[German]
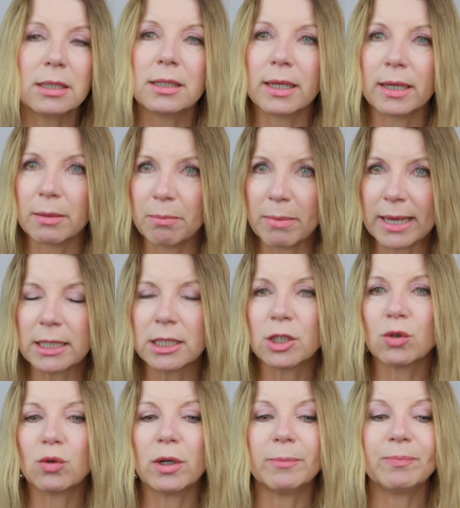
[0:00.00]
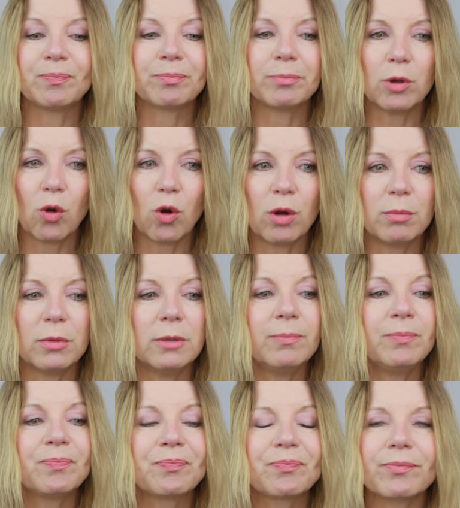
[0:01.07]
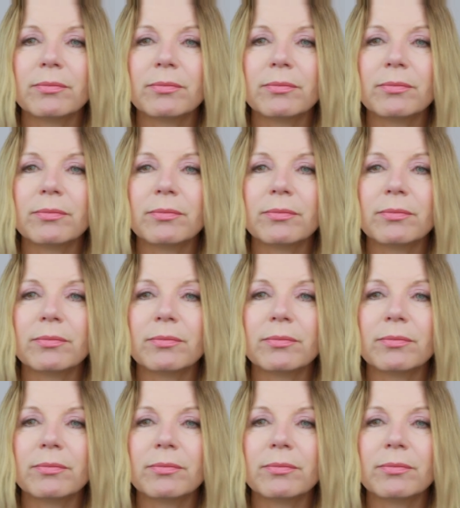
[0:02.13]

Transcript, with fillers: in einem Mac Store bekommen.